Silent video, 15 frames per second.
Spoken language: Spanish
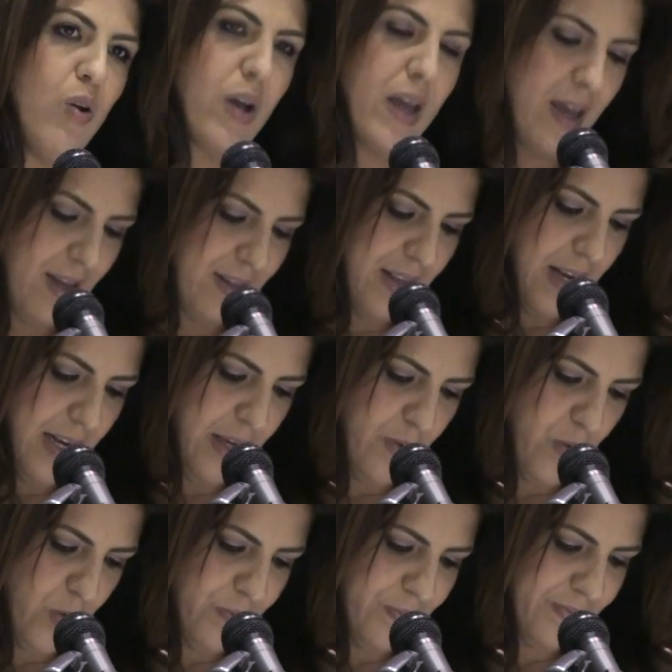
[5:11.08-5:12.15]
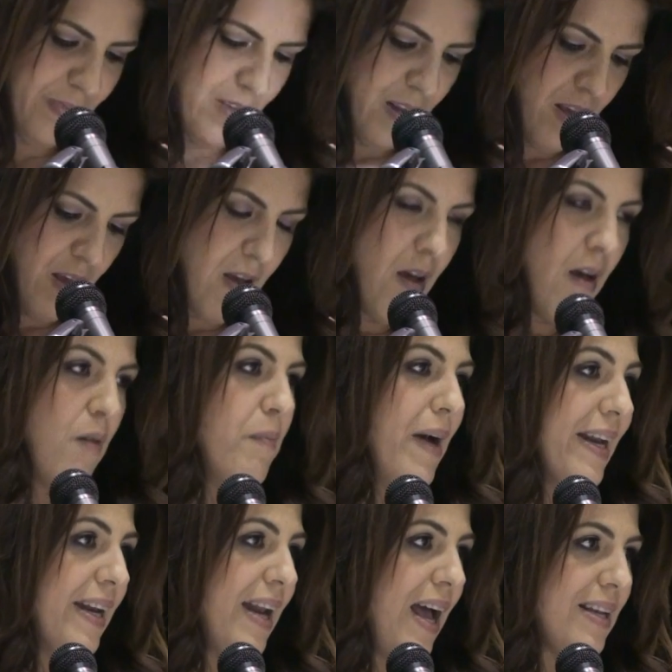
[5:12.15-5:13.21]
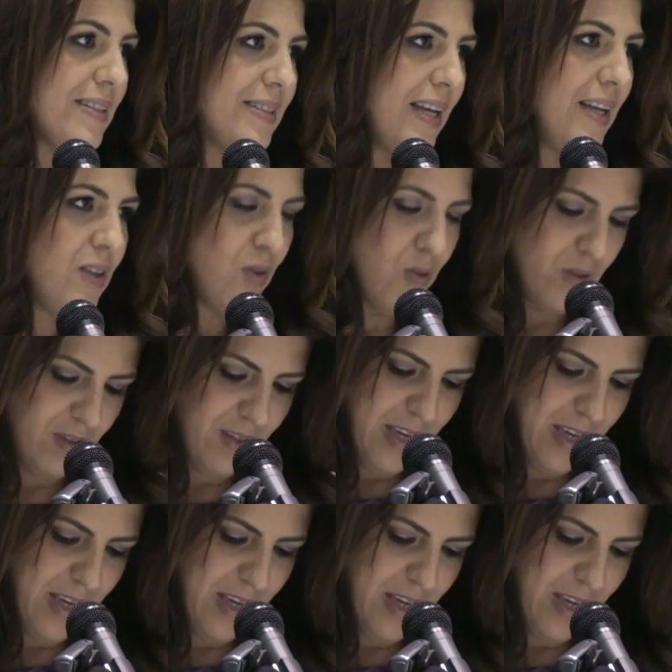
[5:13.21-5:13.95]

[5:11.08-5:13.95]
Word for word: lo que es este libro. Marina Jacinto,